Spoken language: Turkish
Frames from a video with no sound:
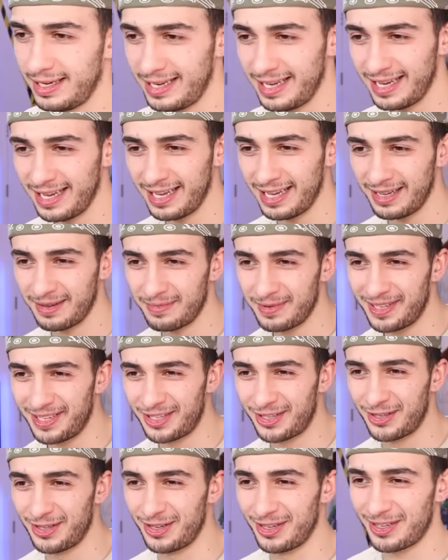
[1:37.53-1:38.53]
Ana bir
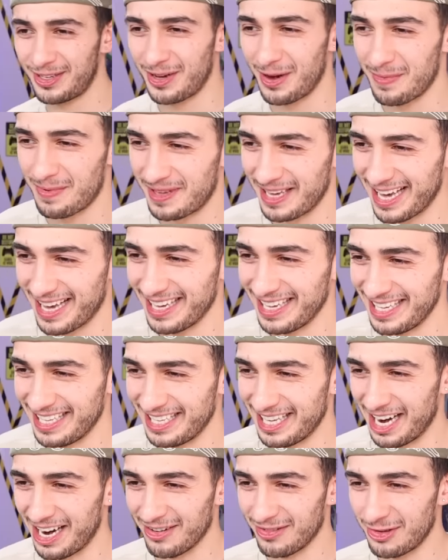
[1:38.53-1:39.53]
sürü köpke,
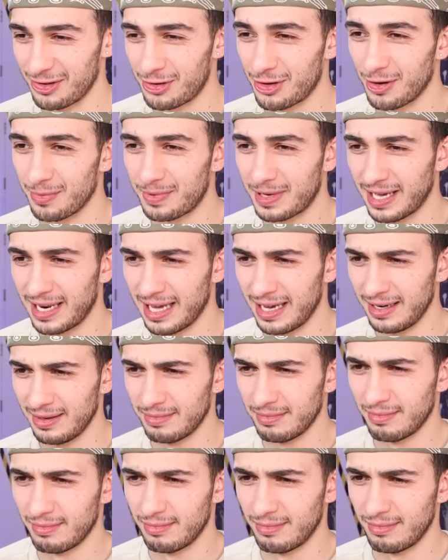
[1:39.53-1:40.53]
yavru köpkeler.
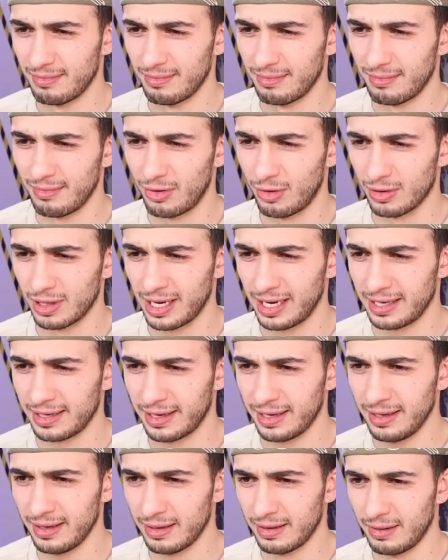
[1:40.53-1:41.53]
Olay
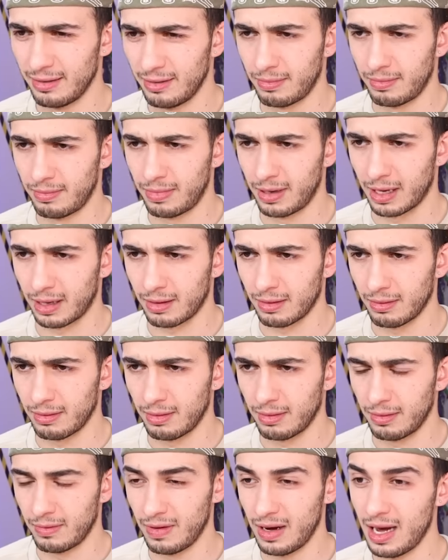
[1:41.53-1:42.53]
ne? Bak
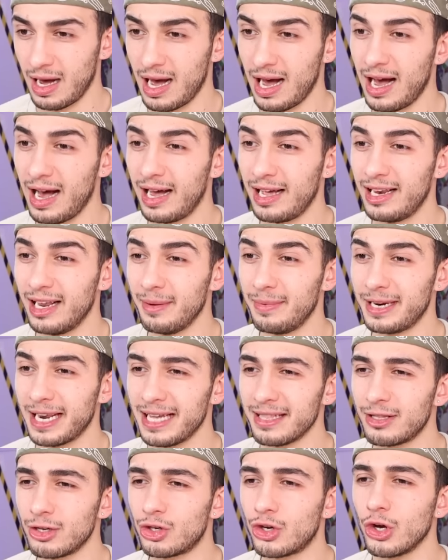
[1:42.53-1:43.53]
Vay
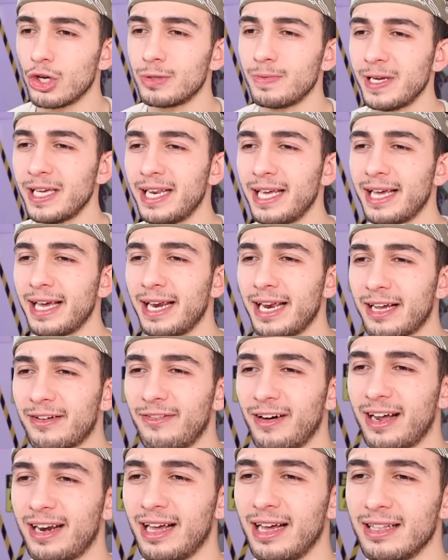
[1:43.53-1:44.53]
labirenti çözmeye ne gerek
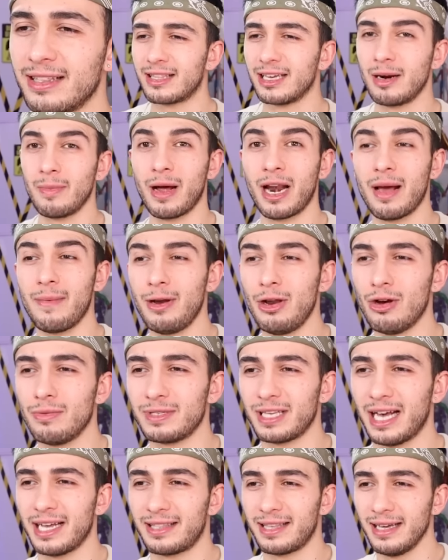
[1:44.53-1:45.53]
var ya? Tırmanabiliyorum
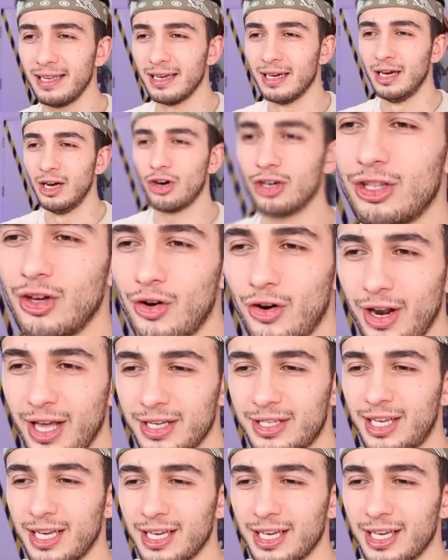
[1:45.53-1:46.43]
zaten. Oradan oraya